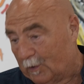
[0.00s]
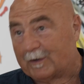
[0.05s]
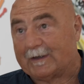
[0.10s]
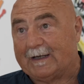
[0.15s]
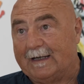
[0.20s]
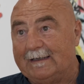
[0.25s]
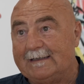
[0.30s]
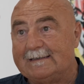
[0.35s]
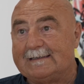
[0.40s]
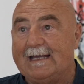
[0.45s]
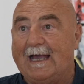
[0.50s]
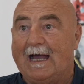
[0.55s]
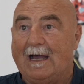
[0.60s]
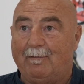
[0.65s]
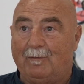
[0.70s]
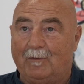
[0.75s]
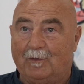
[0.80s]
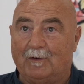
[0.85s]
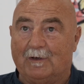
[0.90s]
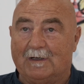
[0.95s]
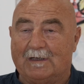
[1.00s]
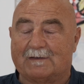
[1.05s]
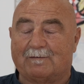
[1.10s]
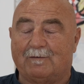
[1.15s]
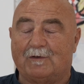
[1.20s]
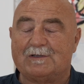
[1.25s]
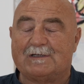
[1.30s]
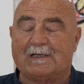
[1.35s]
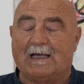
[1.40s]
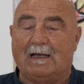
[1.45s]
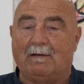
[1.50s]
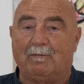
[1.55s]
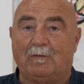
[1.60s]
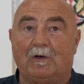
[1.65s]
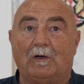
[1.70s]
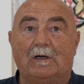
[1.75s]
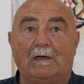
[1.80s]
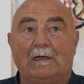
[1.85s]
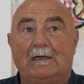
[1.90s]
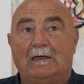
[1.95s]
organizziamo e
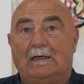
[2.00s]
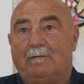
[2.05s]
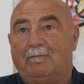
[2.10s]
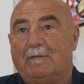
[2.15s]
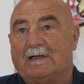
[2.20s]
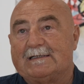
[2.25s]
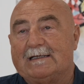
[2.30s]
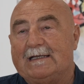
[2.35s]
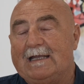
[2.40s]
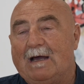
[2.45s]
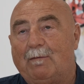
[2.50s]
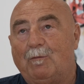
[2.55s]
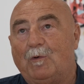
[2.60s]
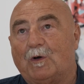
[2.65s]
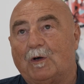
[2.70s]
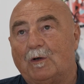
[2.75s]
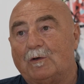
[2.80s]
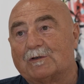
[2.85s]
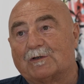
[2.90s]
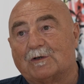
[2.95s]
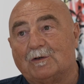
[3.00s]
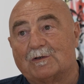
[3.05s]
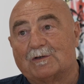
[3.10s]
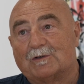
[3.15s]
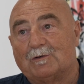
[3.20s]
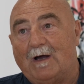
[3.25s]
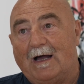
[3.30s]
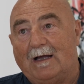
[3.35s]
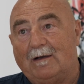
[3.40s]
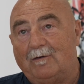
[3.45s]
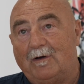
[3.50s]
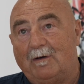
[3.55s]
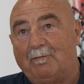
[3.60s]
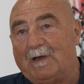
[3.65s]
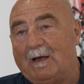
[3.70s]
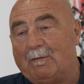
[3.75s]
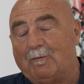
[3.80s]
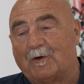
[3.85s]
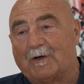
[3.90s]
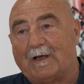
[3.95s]
svolgiamo. Immaginiamo che lo scorso anno
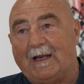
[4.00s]
abbiamo